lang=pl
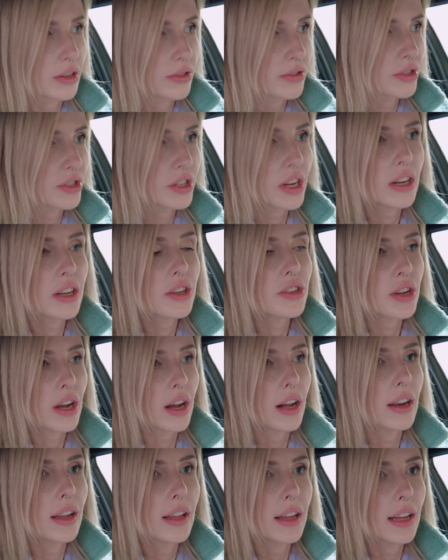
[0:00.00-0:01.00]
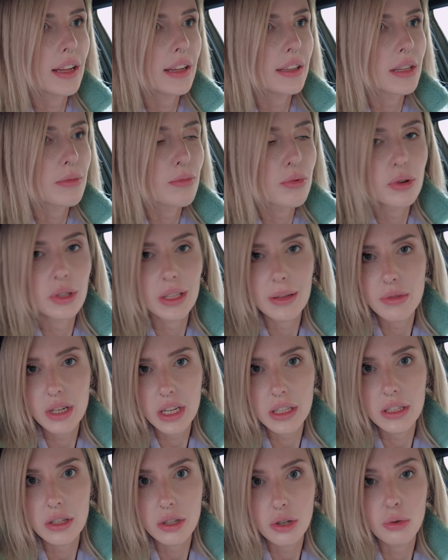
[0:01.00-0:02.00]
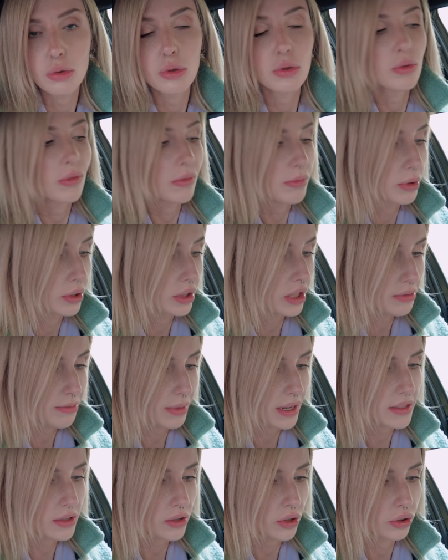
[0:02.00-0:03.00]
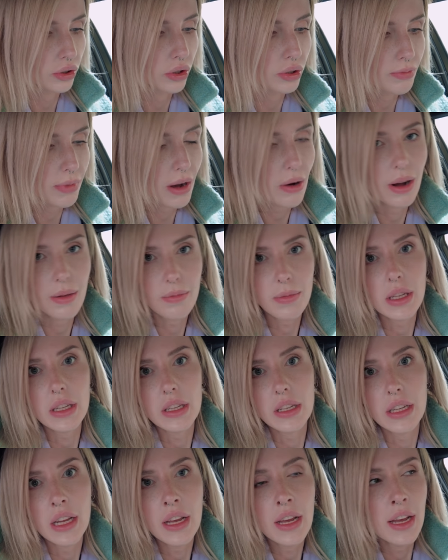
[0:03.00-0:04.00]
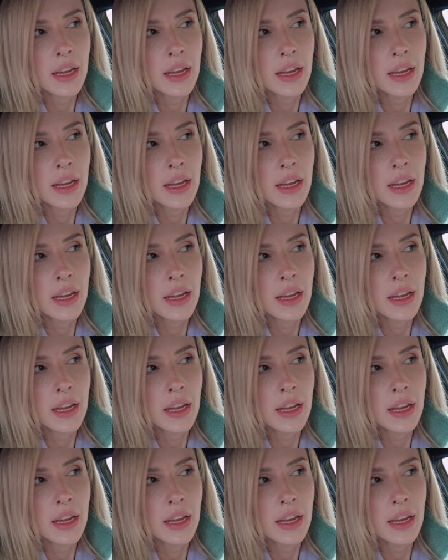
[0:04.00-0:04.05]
rozdzielić, ale nie było tam żadnych kołtunów, bo też bardzo o to dbałam i